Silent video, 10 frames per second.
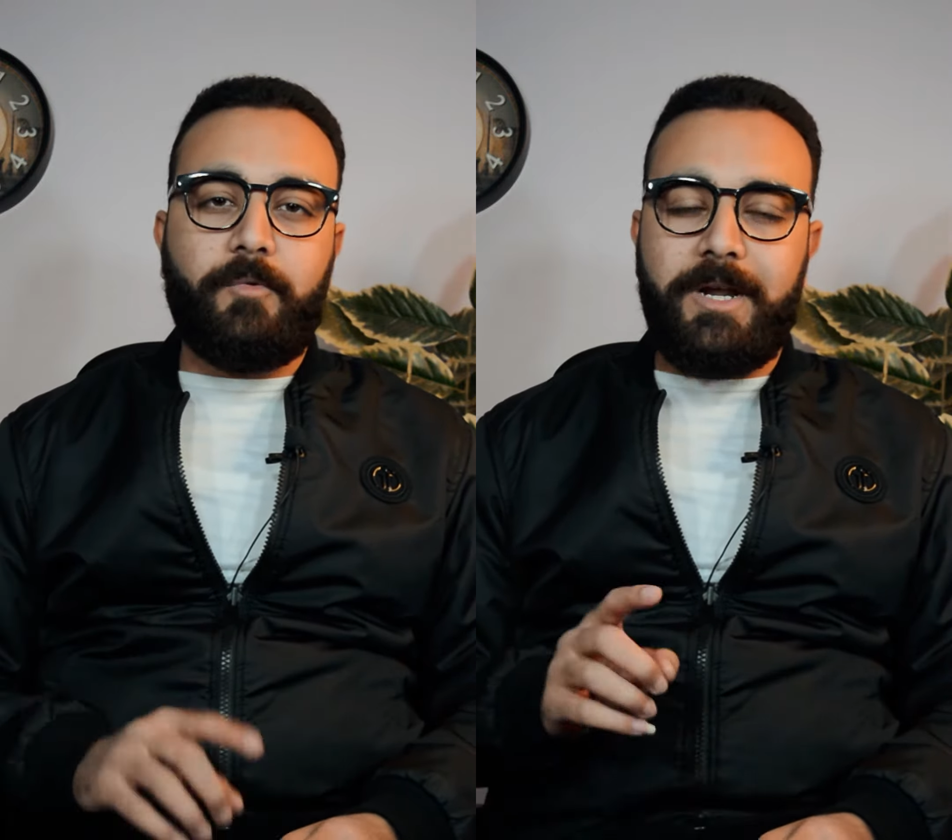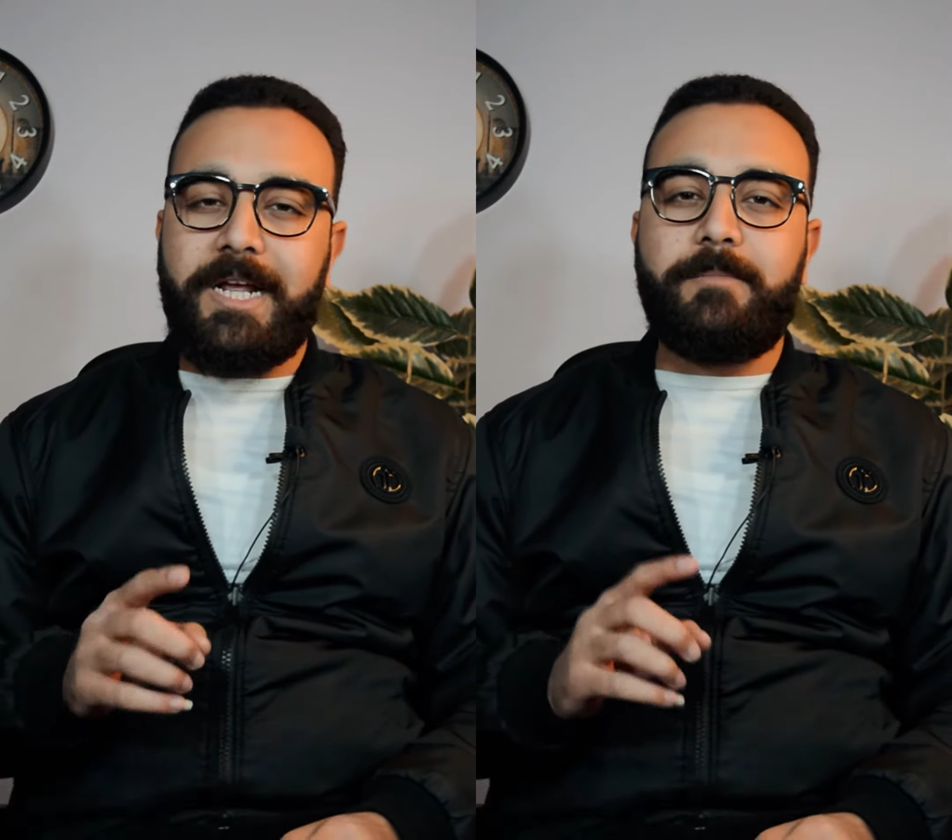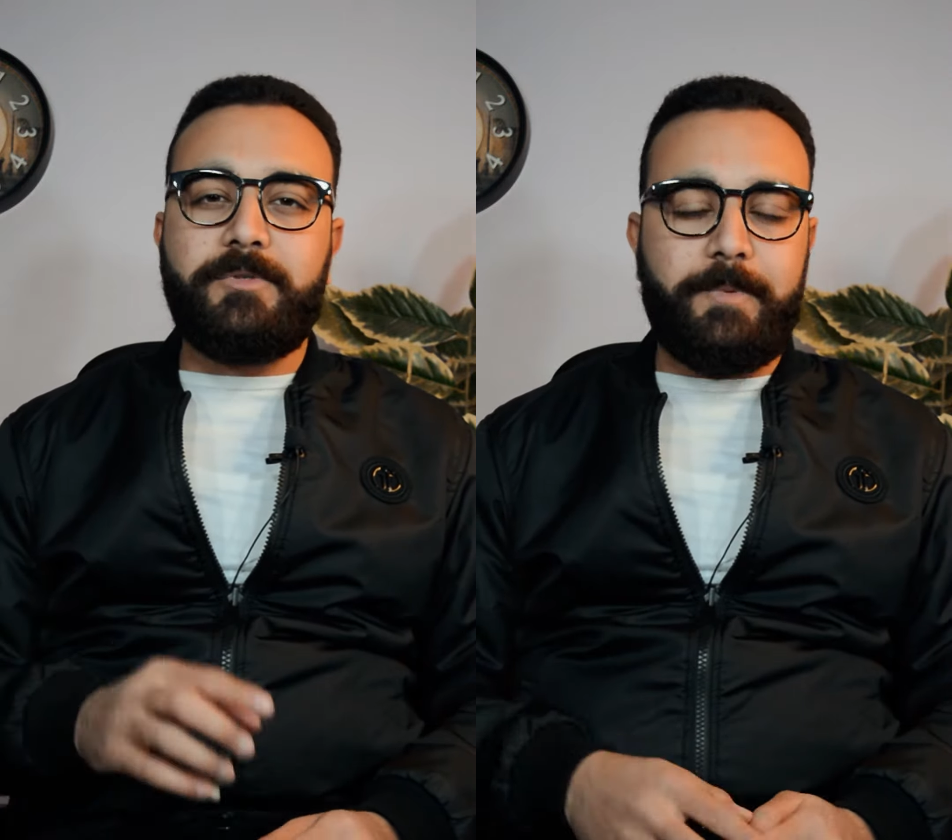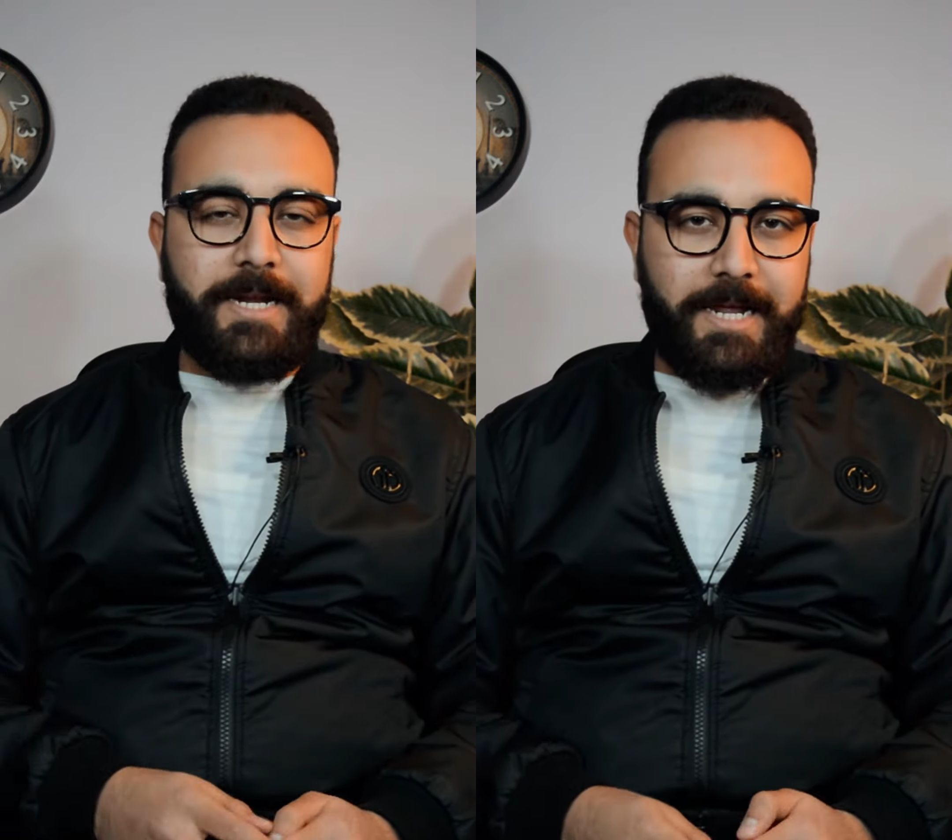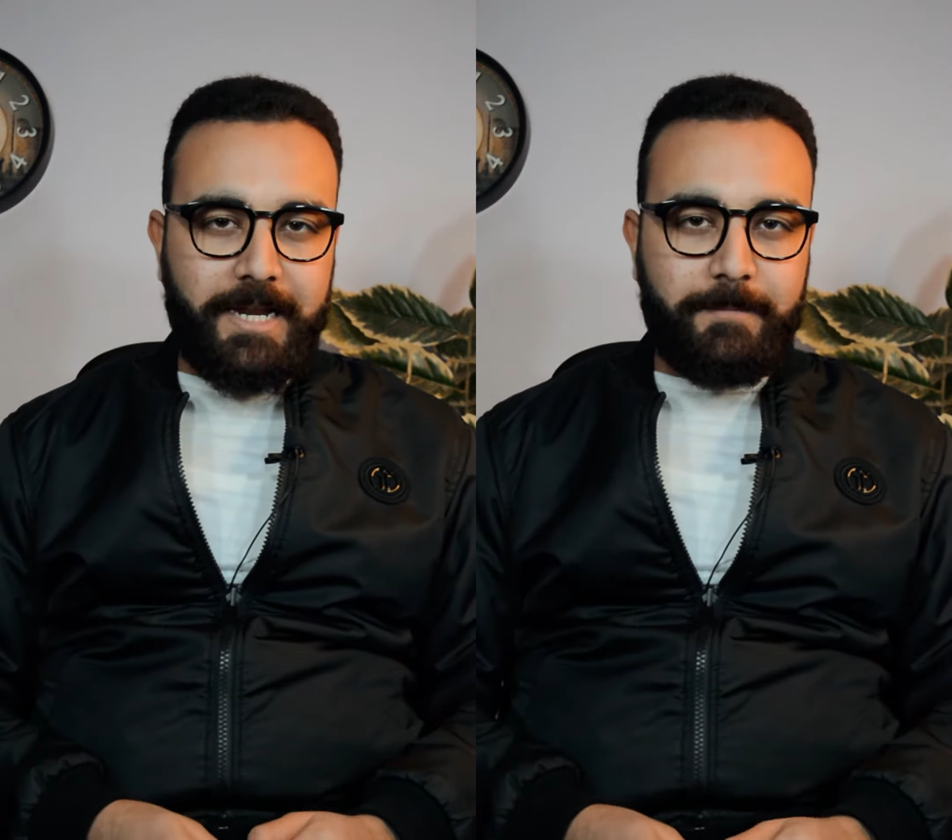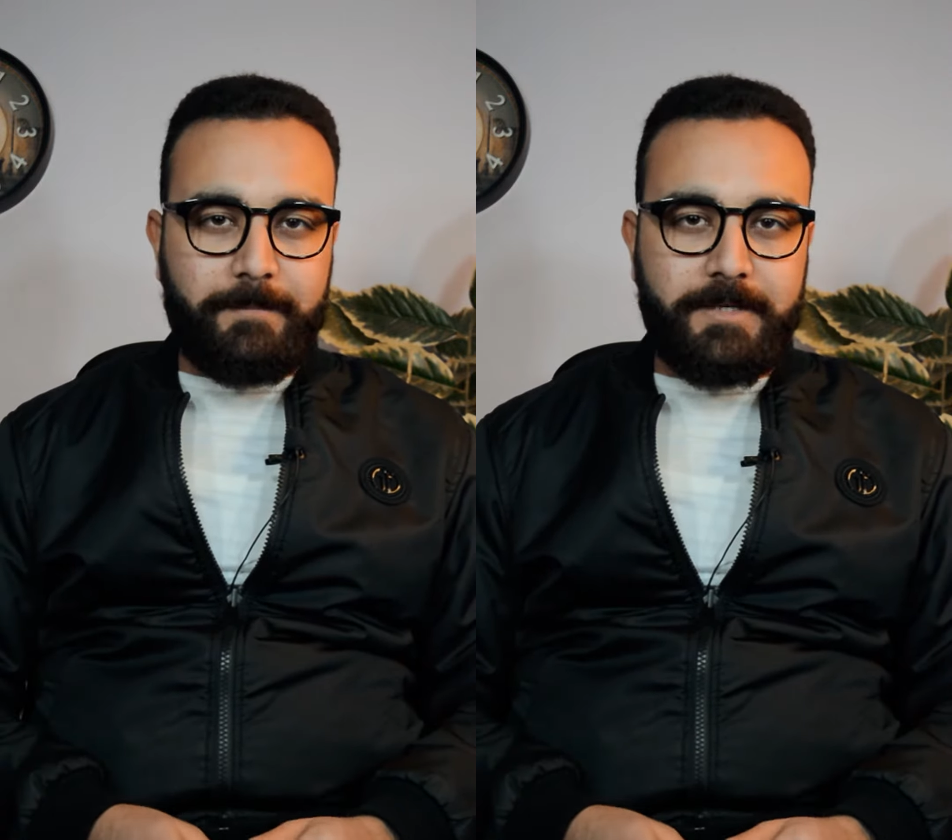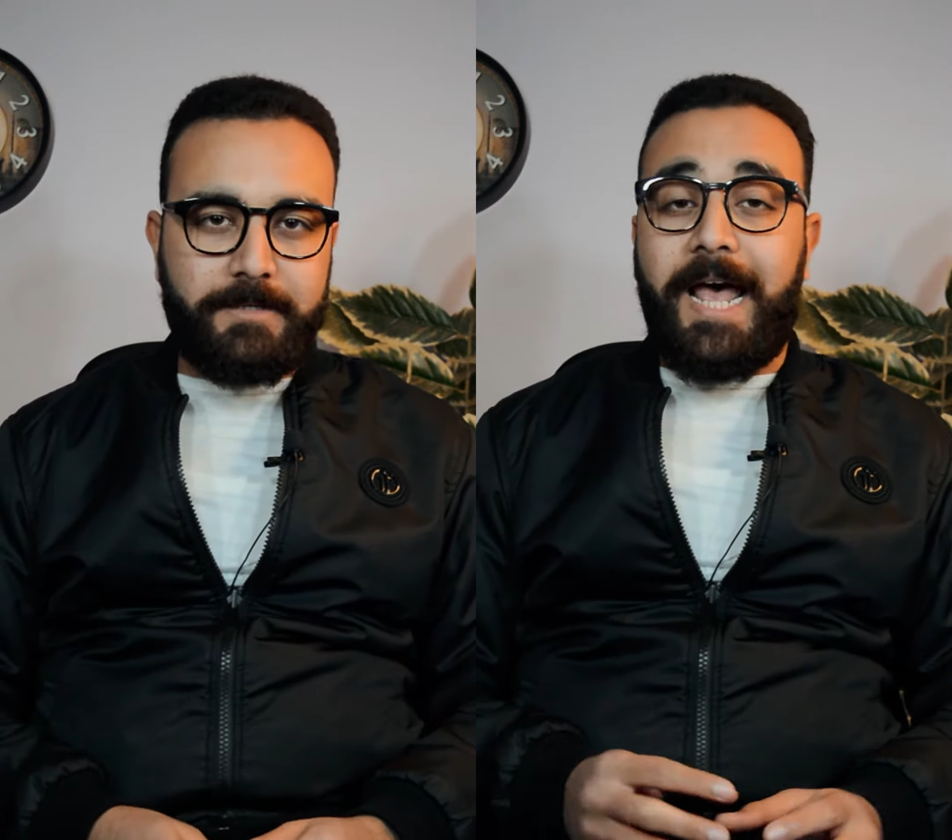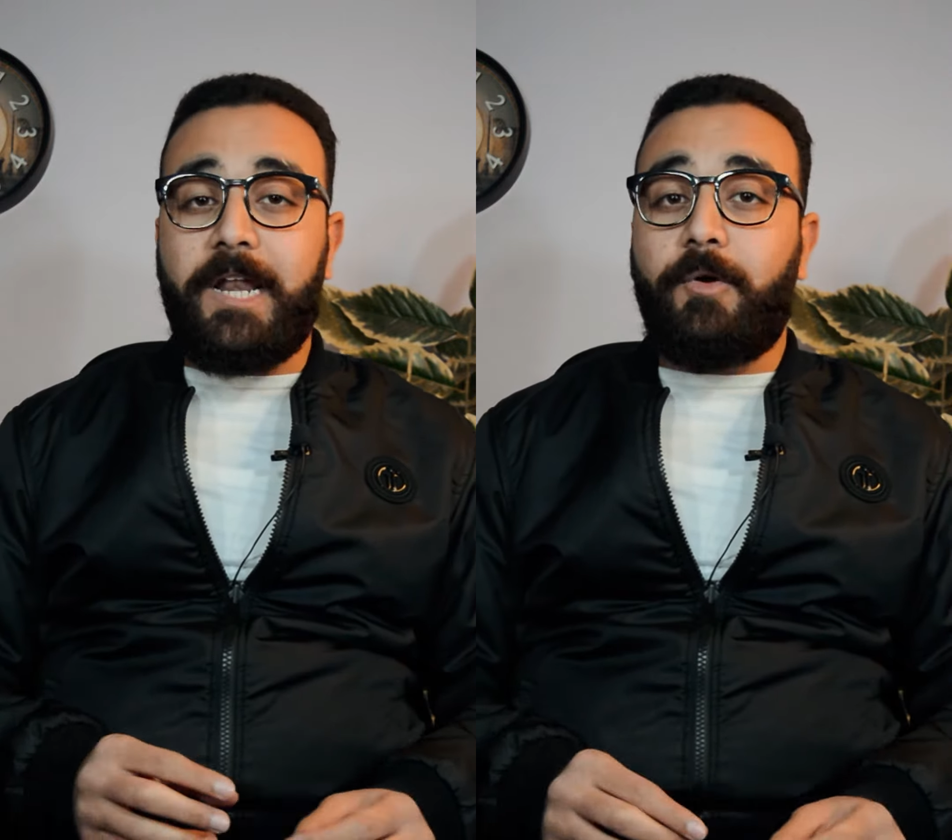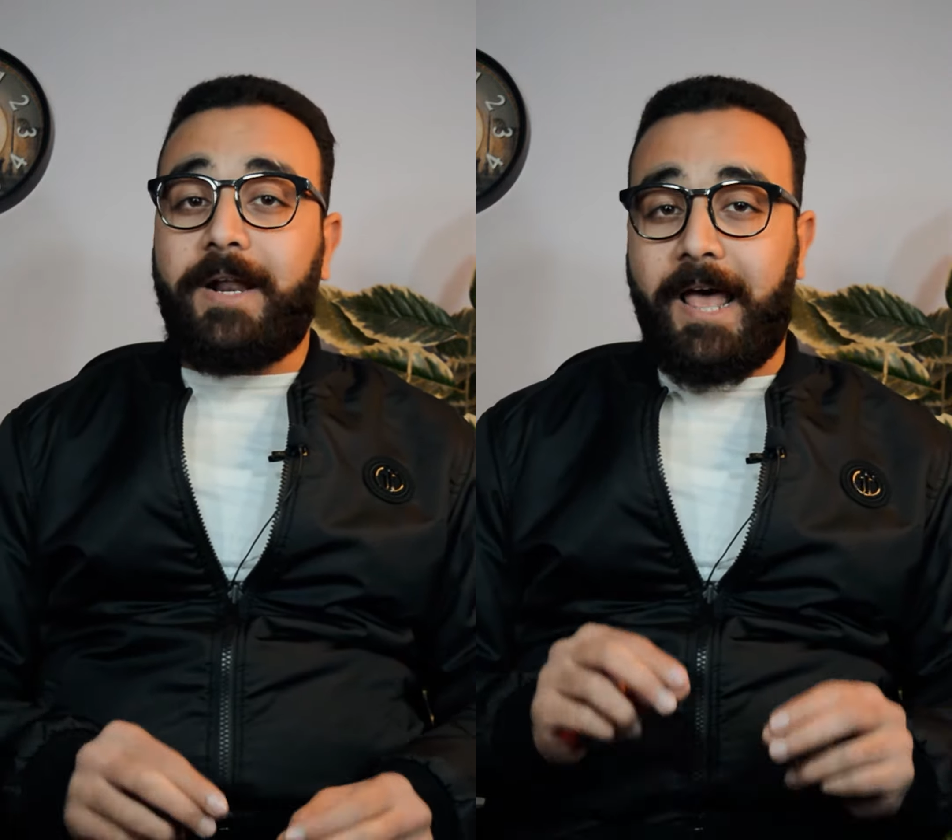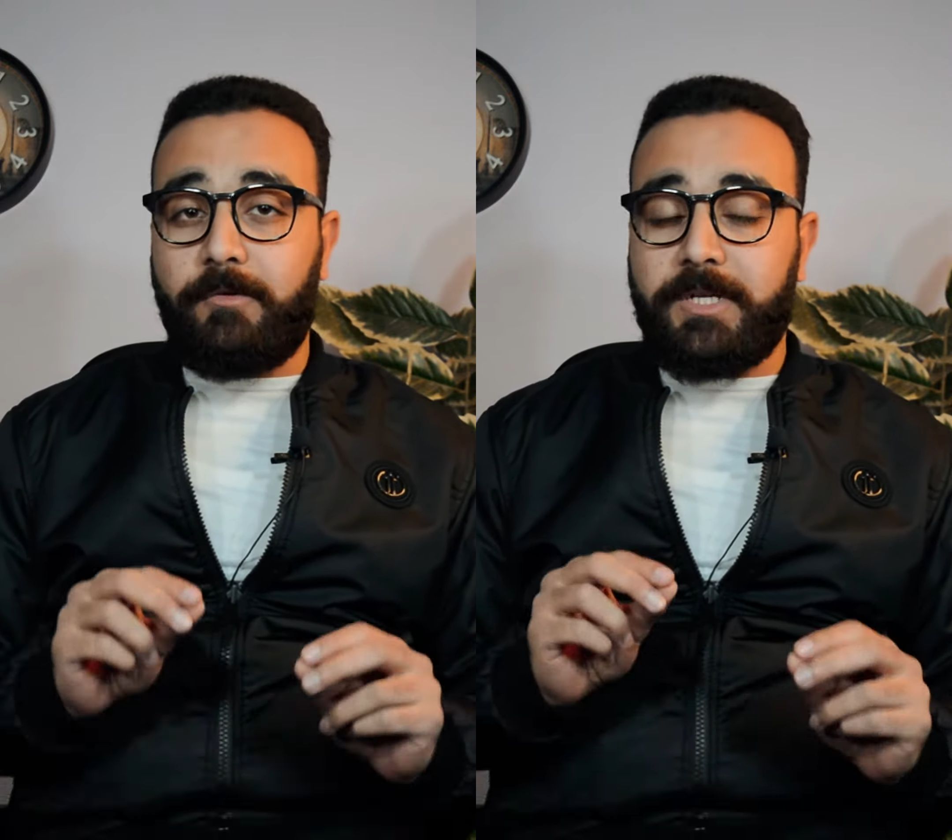ولكن مش بالكلام راح قال له
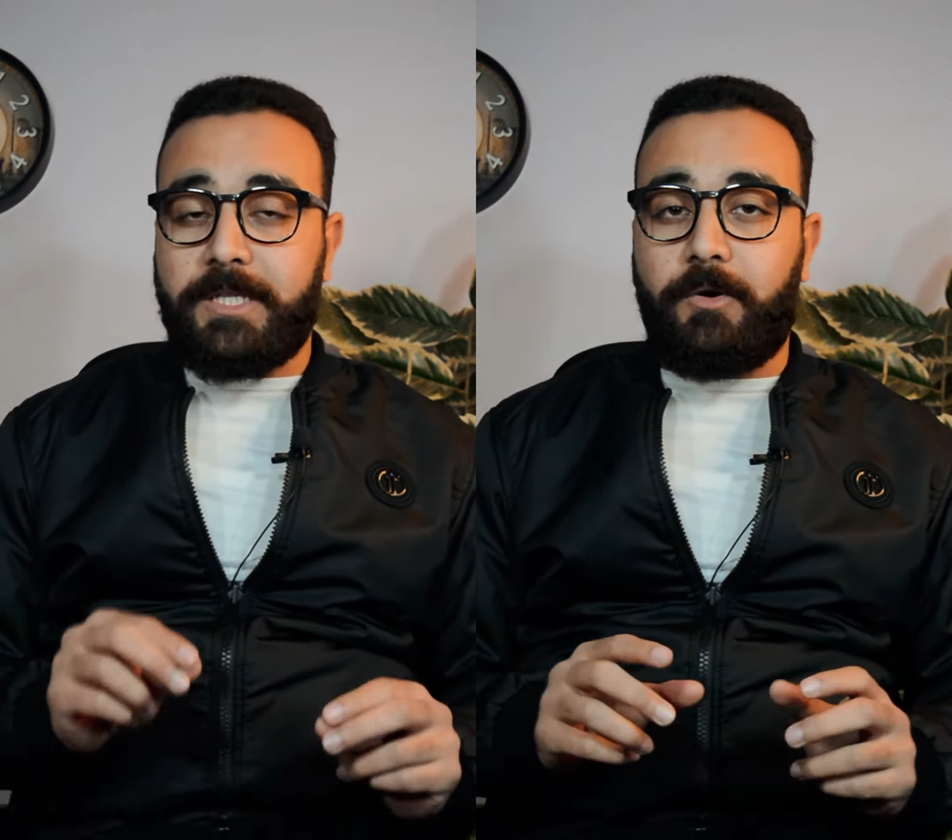انا عاوزك